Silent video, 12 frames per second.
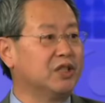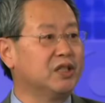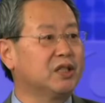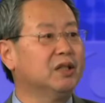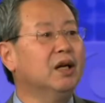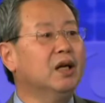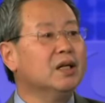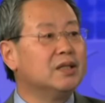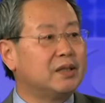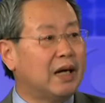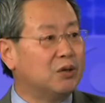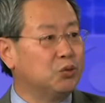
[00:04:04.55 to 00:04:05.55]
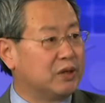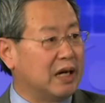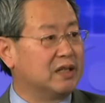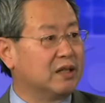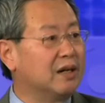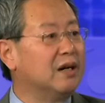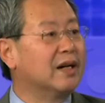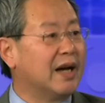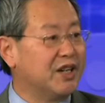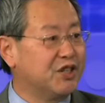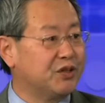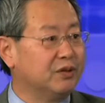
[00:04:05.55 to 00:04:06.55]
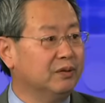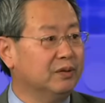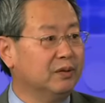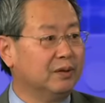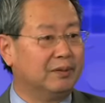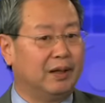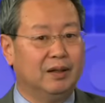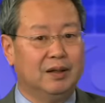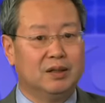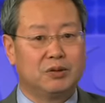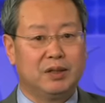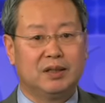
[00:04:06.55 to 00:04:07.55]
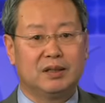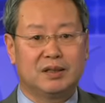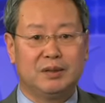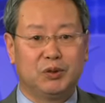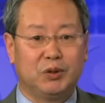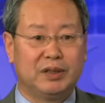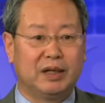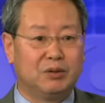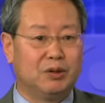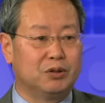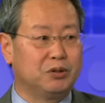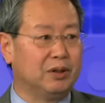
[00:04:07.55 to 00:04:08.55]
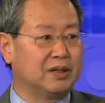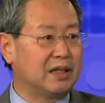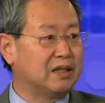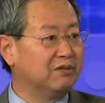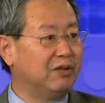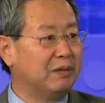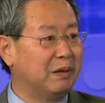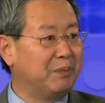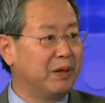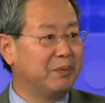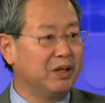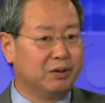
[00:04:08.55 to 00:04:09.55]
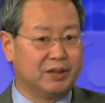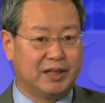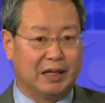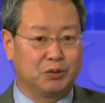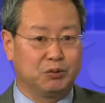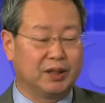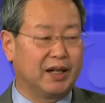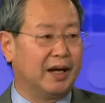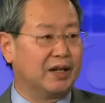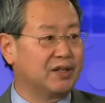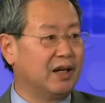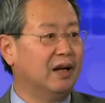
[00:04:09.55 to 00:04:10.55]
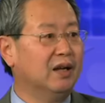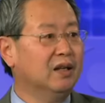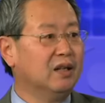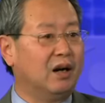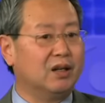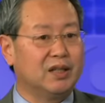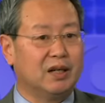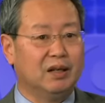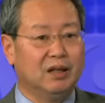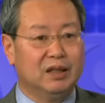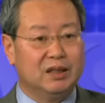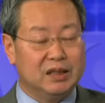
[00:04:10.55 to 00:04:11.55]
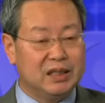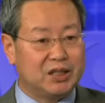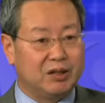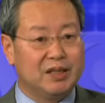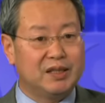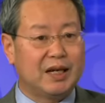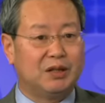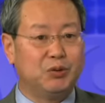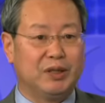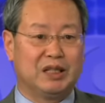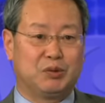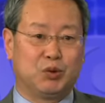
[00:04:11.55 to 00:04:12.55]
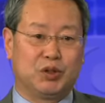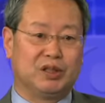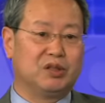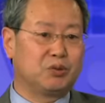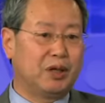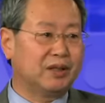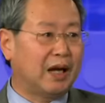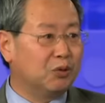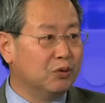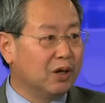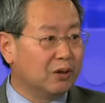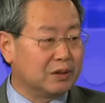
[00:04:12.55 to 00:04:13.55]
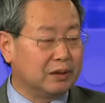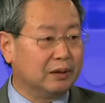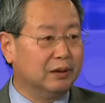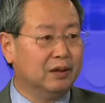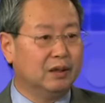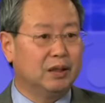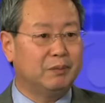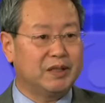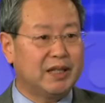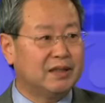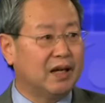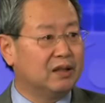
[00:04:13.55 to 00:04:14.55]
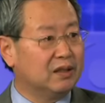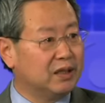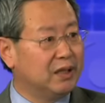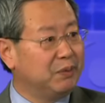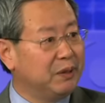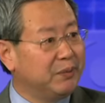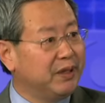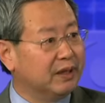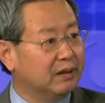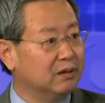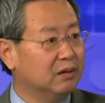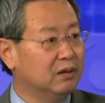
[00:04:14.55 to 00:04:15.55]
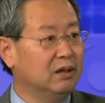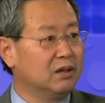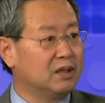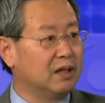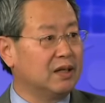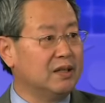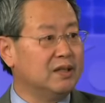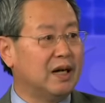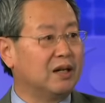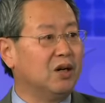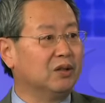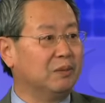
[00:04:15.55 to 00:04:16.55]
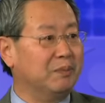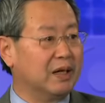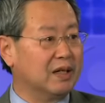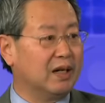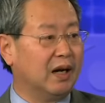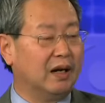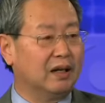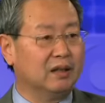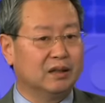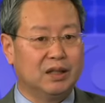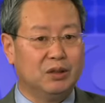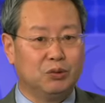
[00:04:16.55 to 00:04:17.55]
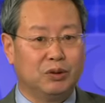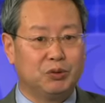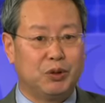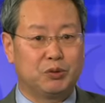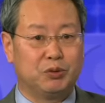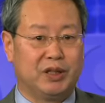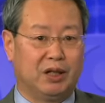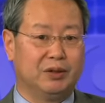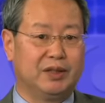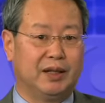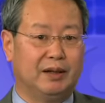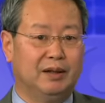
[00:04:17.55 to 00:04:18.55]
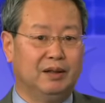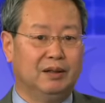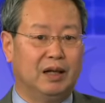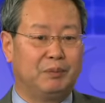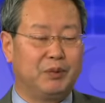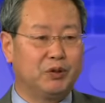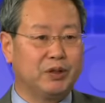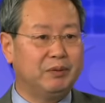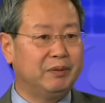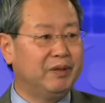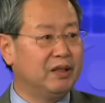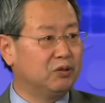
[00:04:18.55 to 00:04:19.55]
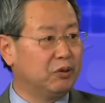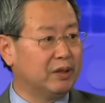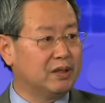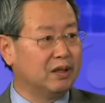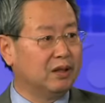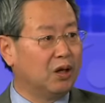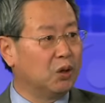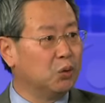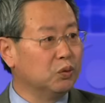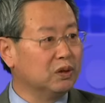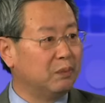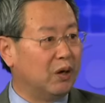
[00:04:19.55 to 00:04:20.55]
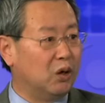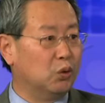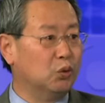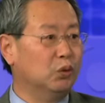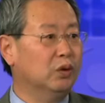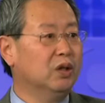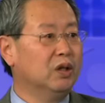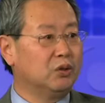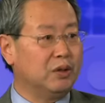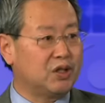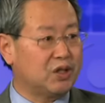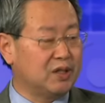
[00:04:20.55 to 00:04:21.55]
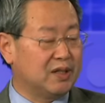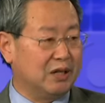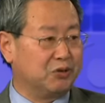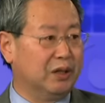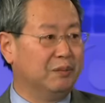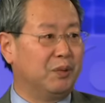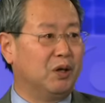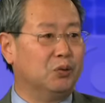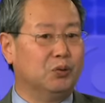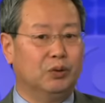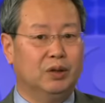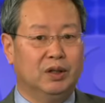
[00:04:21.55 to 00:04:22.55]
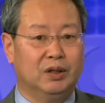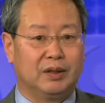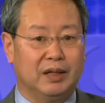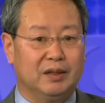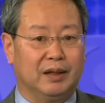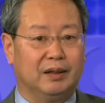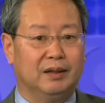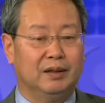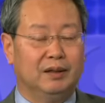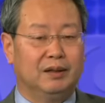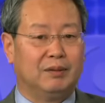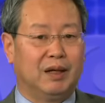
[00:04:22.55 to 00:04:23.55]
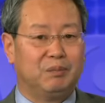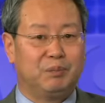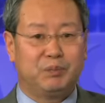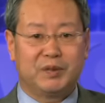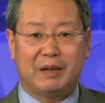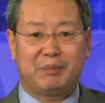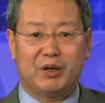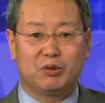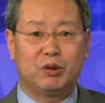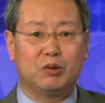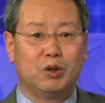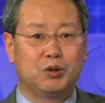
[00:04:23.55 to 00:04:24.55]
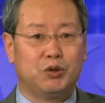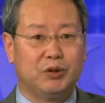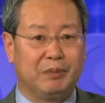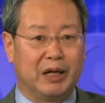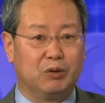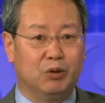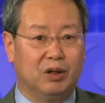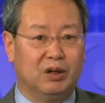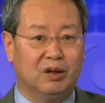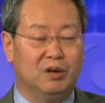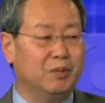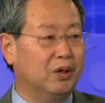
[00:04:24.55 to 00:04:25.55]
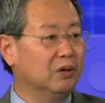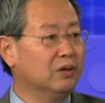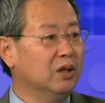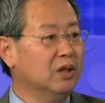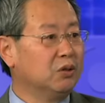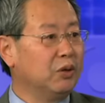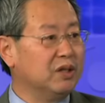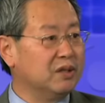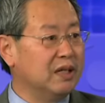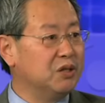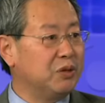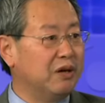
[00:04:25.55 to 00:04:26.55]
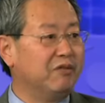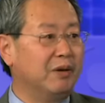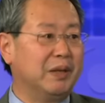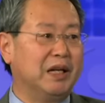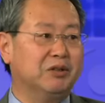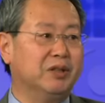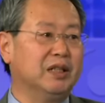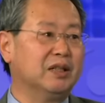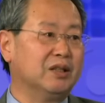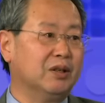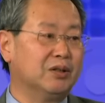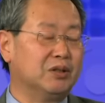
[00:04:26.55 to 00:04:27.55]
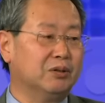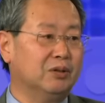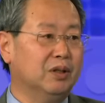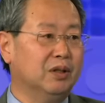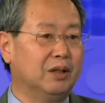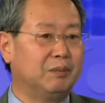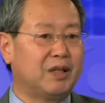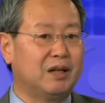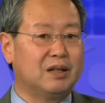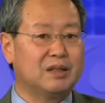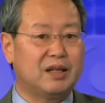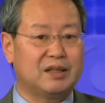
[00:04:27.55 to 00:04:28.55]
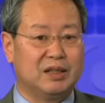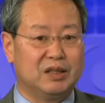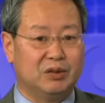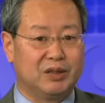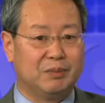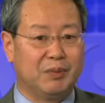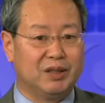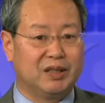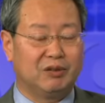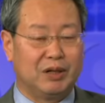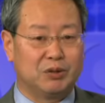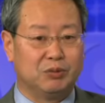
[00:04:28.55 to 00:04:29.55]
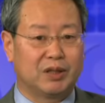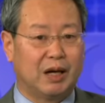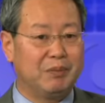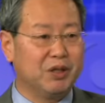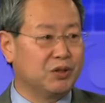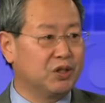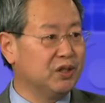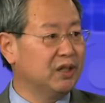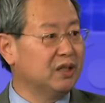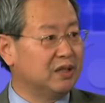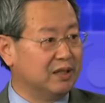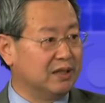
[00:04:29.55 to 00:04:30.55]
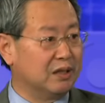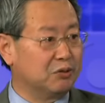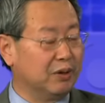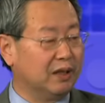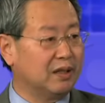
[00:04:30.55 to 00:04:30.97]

其实加入才是刚刚开始，对吧？所以呢，这么多年过去了，在这个方面并没有显著的改善。好像你只要一加入一个组织，就算大功告成。那么现在 TPP这个更加高的门槛，更多的约束条件啊，比如 TPP 对这个劳工的保护、对知识产权的保护等等，是吧？再不要说过去美国、欧盟。对人权方面也有一定的要求。那么当然，在这个有些贸易条款中，它没有直接的体现出来。